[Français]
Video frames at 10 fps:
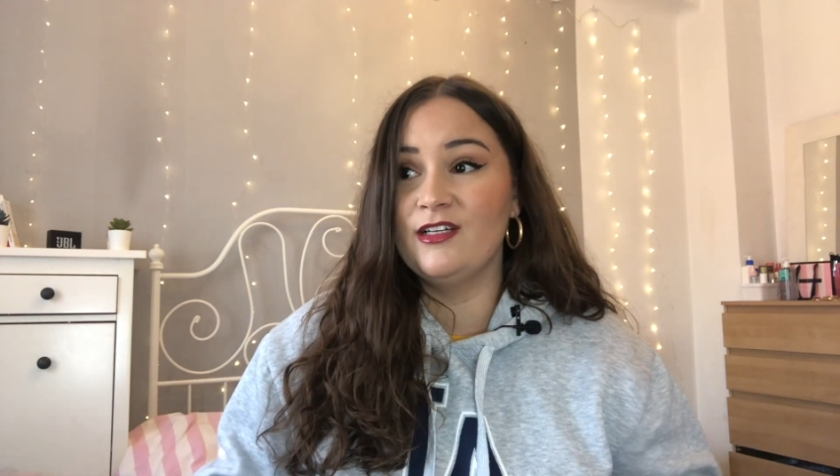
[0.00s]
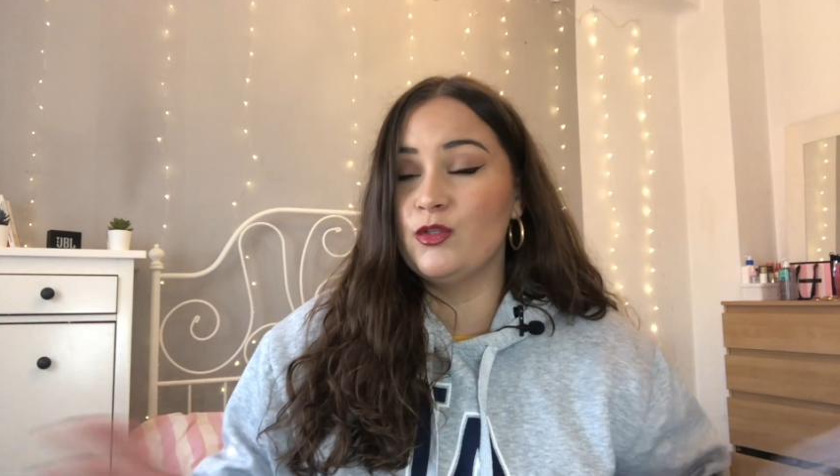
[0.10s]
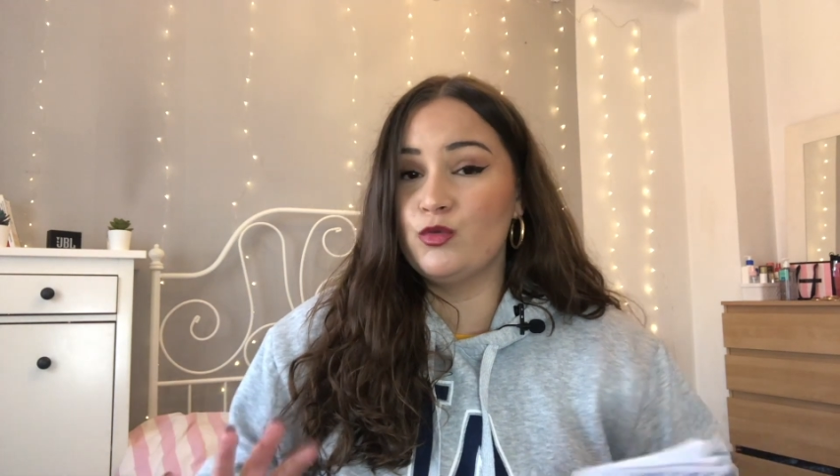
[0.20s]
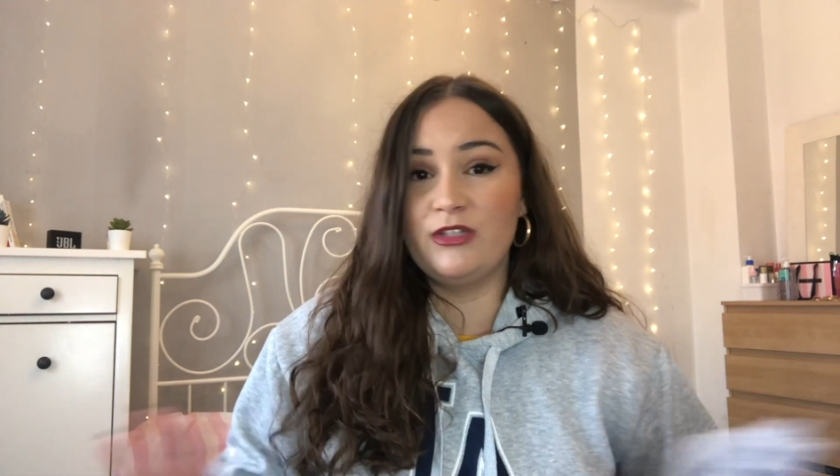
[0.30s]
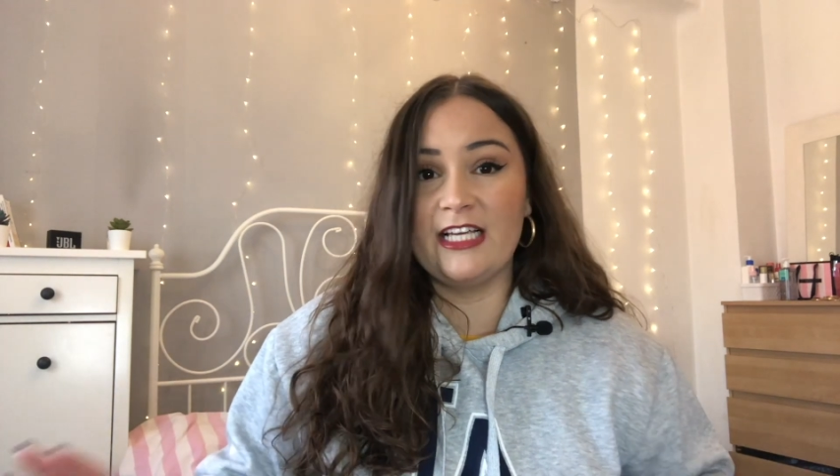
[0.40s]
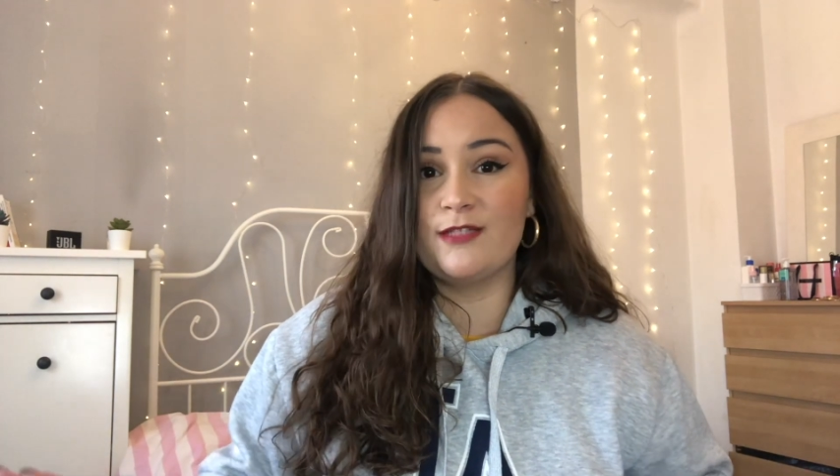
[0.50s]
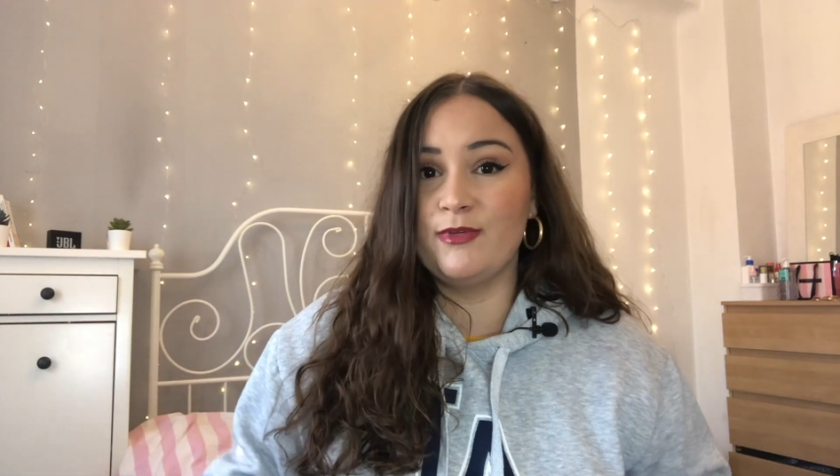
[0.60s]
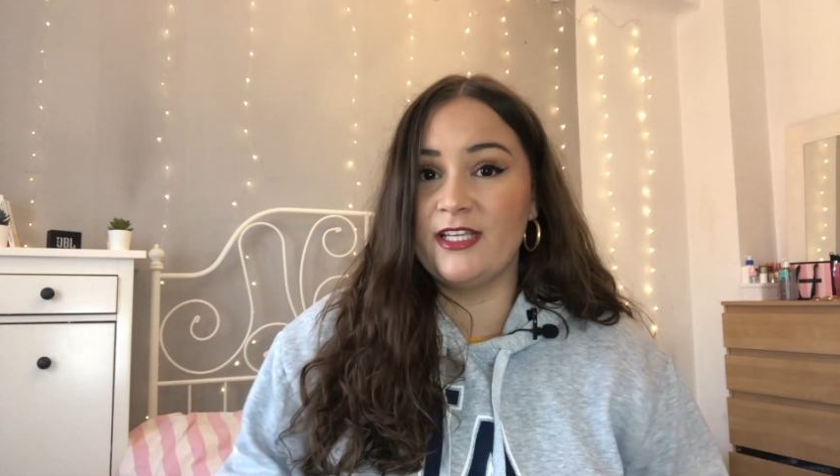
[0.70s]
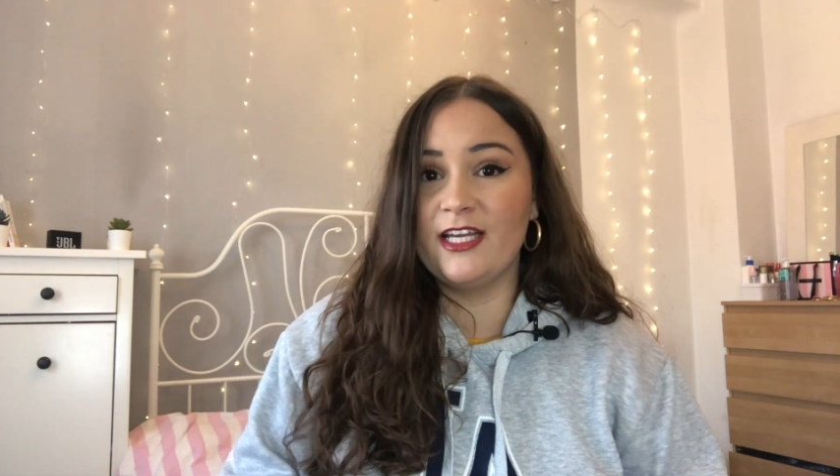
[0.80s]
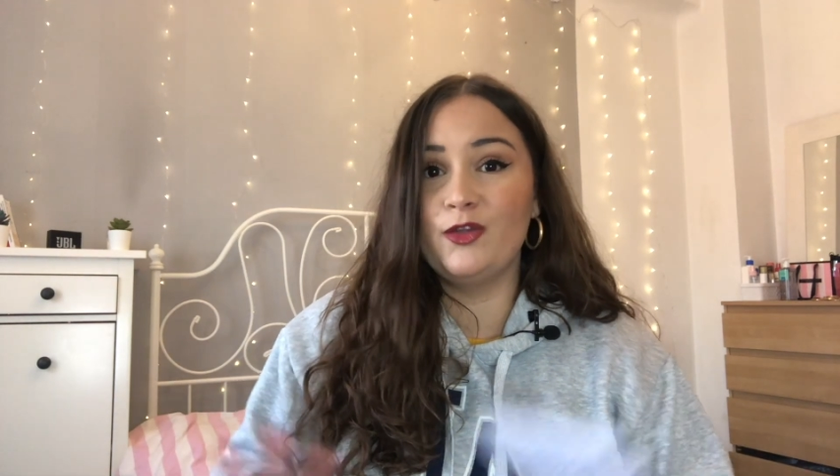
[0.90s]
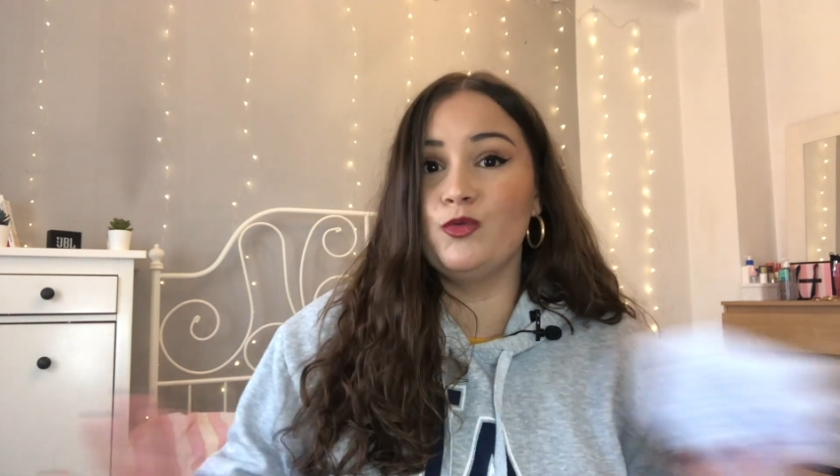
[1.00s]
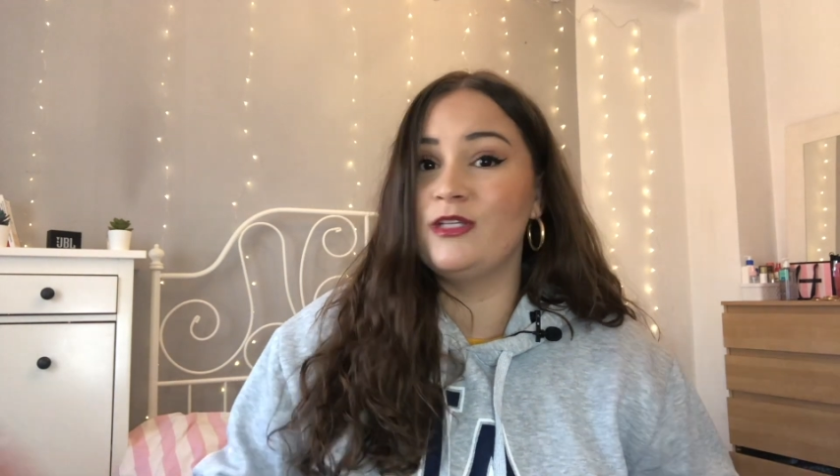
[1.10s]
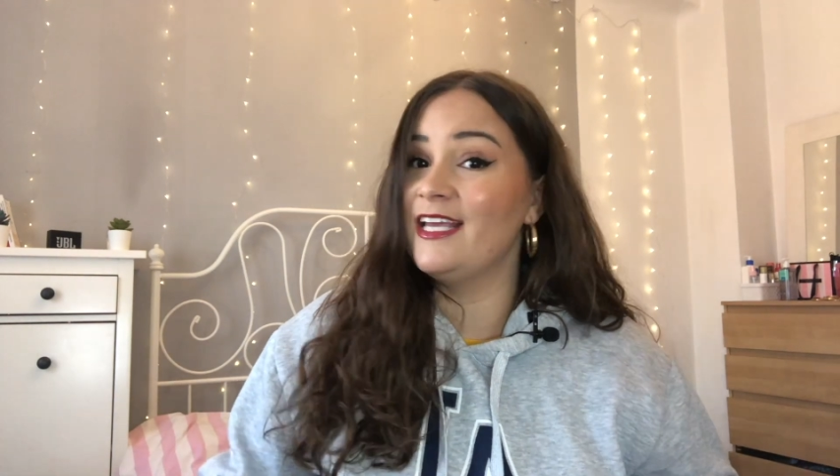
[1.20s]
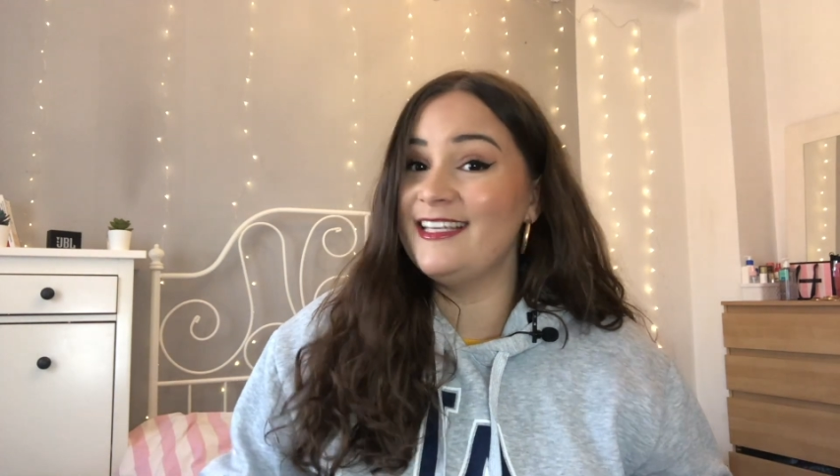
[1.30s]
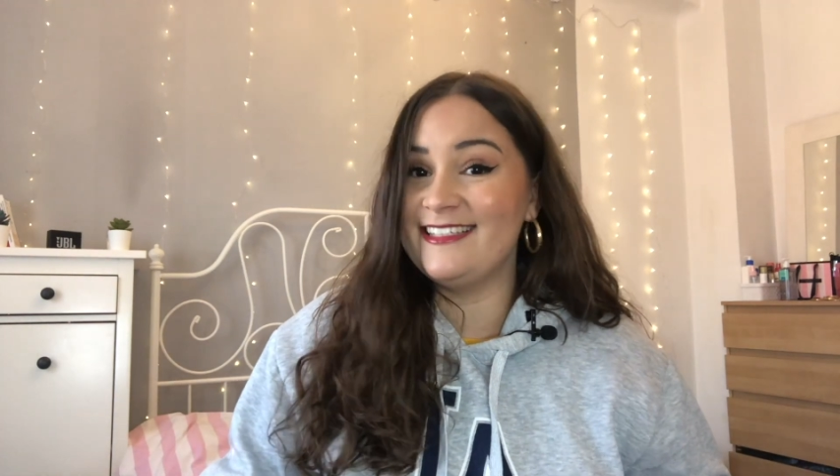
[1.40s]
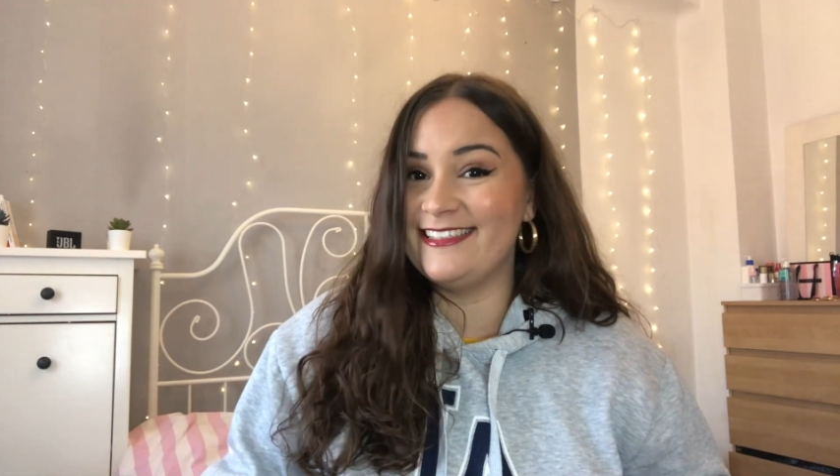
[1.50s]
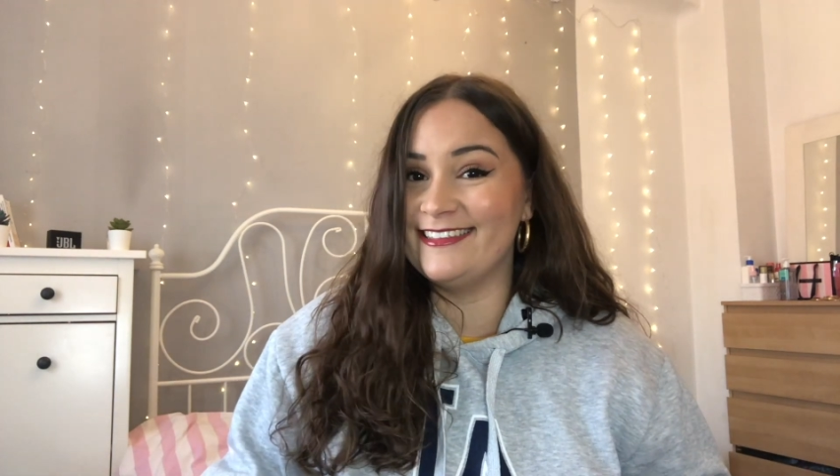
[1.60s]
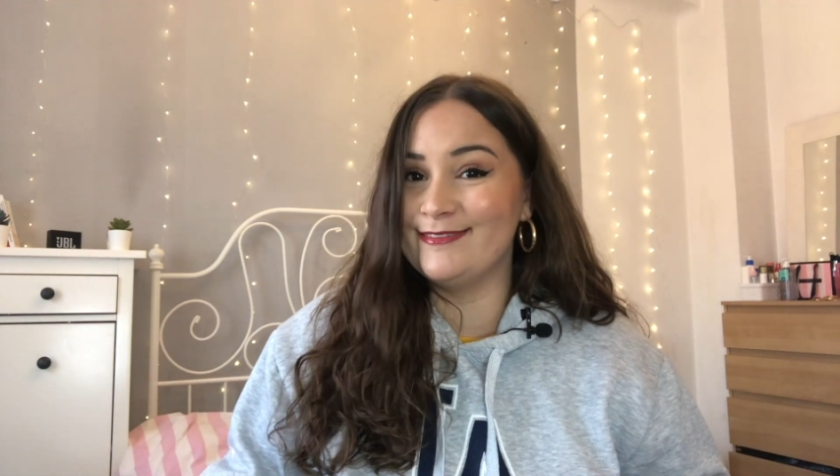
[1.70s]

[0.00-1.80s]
tout est expliqué, tout est easy.